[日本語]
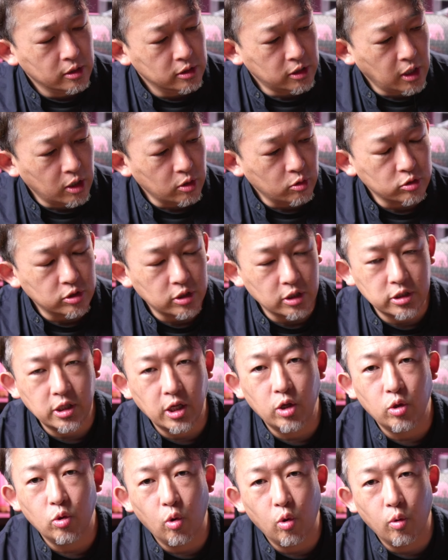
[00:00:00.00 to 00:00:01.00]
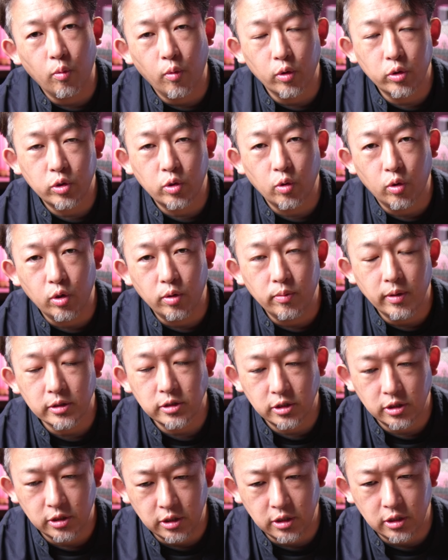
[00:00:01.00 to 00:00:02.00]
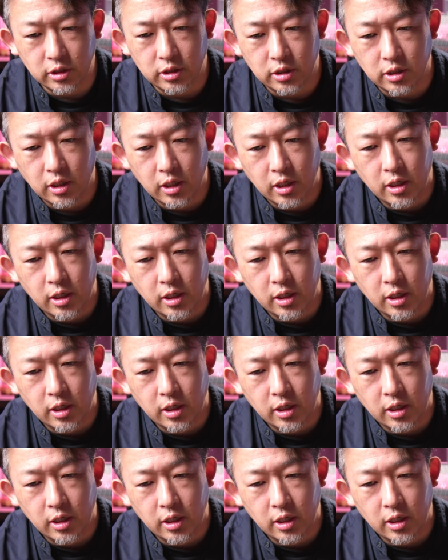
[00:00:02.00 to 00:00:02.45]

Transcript: ちゃんとした性能を持っておりますし、